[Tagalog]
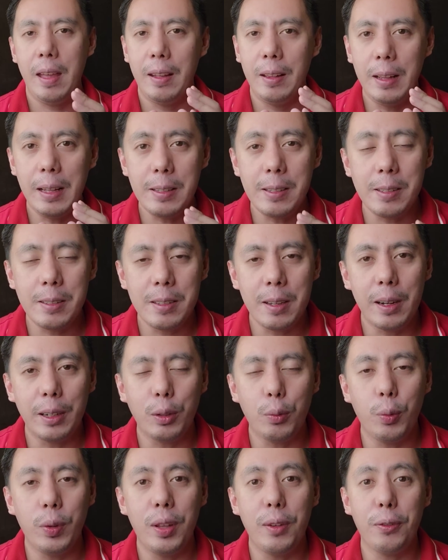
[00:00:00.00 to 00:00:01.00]
Let's start
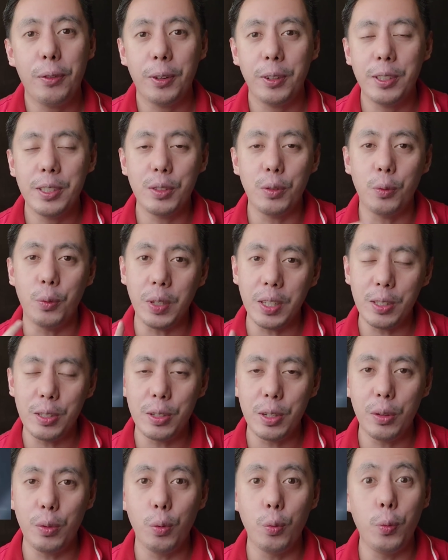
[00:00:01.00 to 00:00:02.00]
with the first
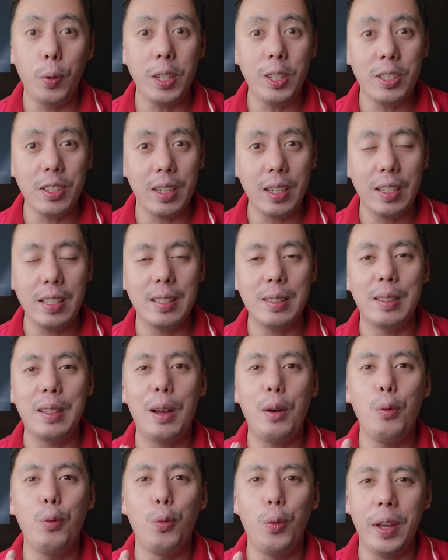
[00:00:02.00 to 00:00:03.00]
reason which is the
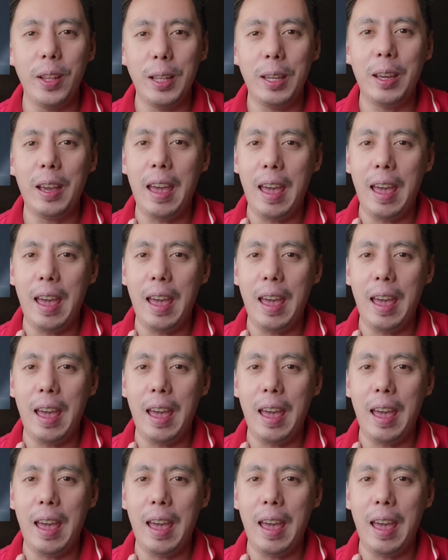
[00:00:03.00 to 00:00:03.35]
winning